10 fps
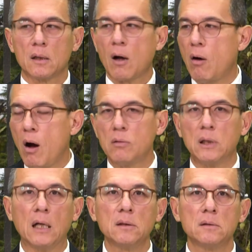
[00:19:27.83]
高耗
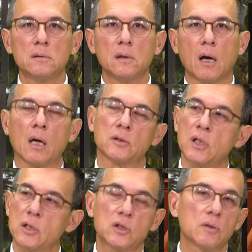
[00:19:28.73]
能啊，
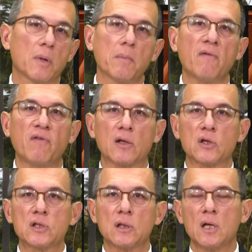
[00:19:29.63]
这个是没办法的
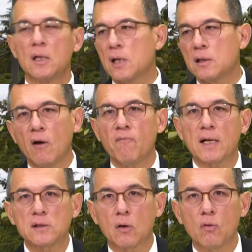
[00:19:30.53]
事。但你要
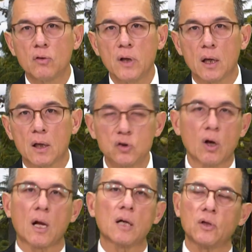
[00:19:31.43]
发展工业，就
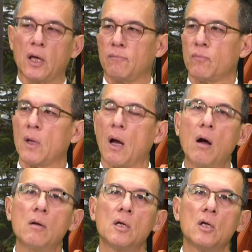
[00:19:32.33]
要钢铁。
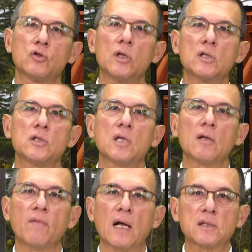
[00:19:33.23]
好，随着时间
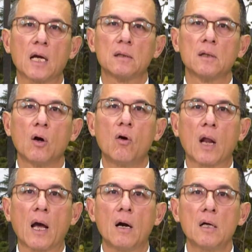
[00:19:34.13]
的发展，后
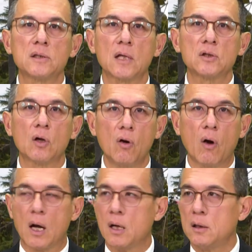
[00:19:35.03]
来二战之后
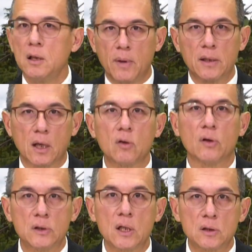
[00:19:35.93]
啊，日本也
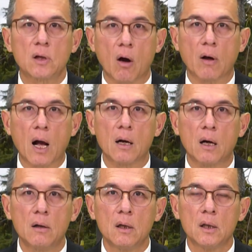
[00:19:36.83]
有一阵子搞钢
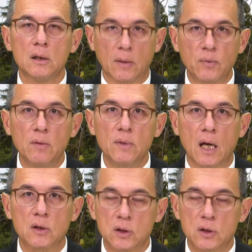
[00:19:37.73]
哦。也拼命啊！